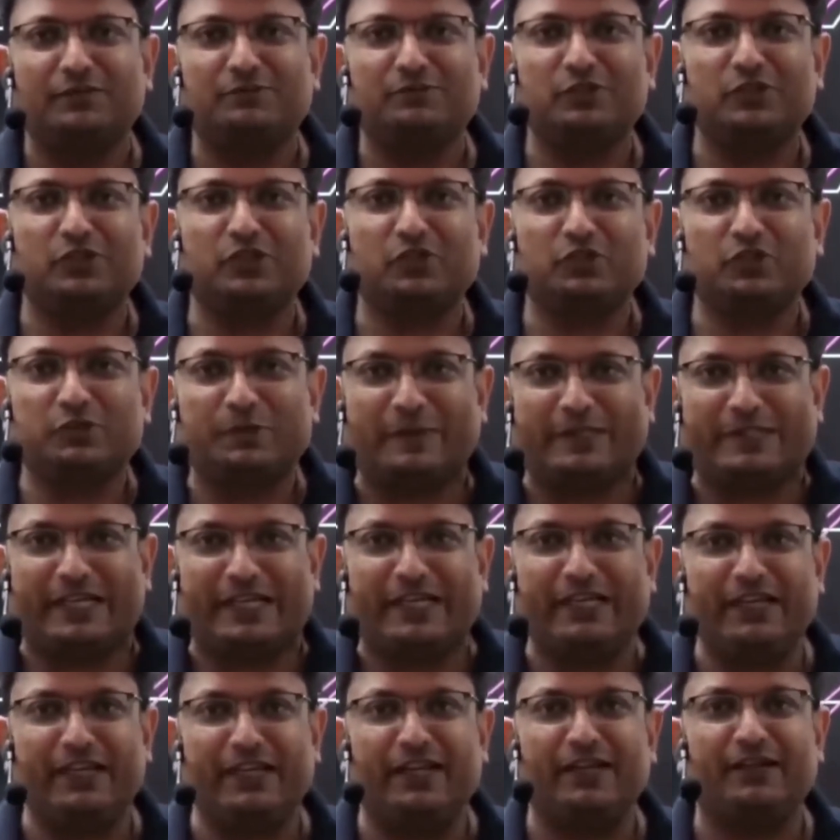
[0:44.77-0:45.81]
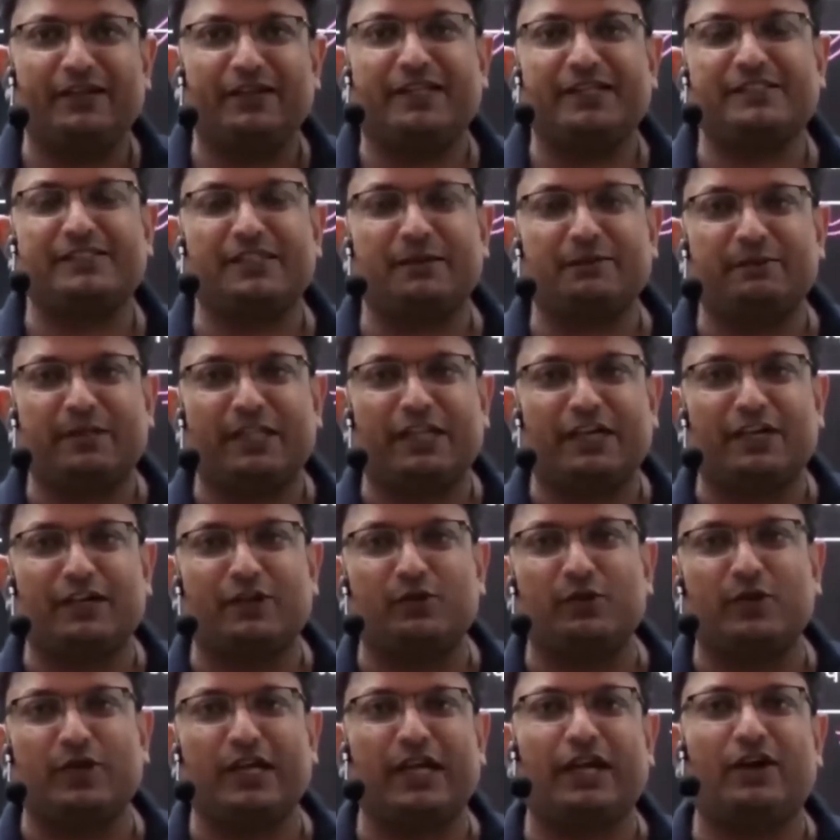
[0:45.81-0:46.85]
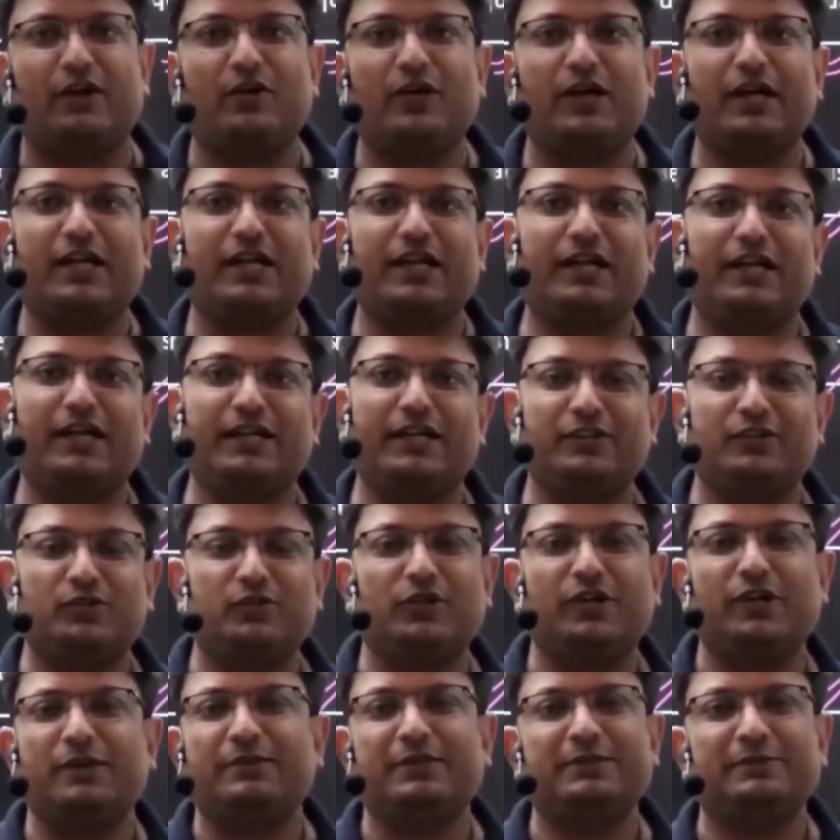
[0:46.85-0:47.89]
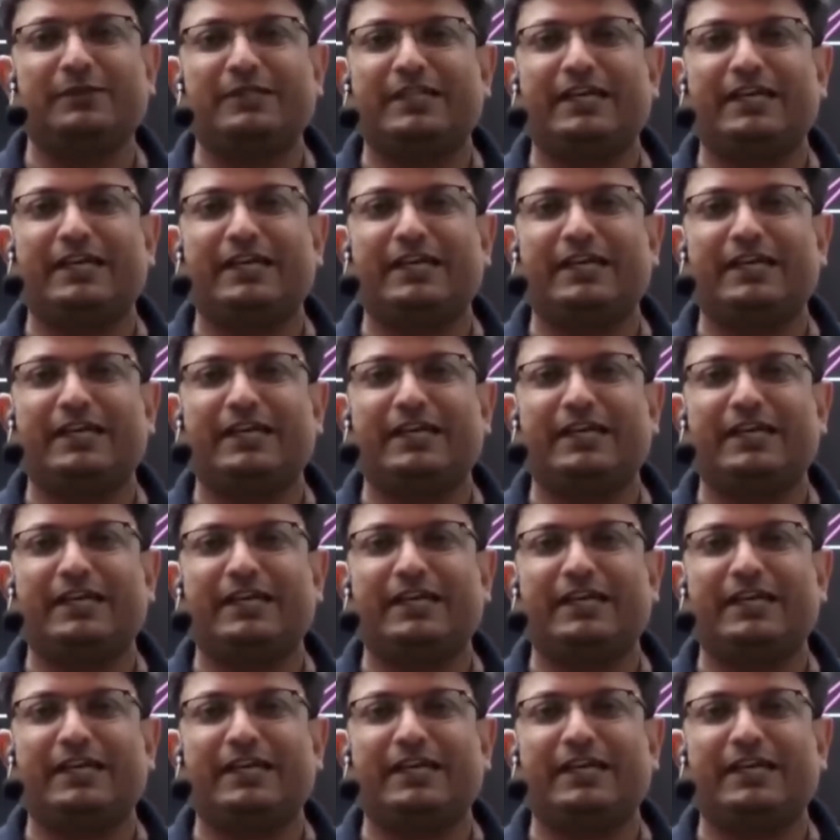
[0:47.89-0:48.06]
मुझे तो कुछ पता ही नहीं है किससे पता करूं क्या होगा क्या नहीं तो उन्होंने बस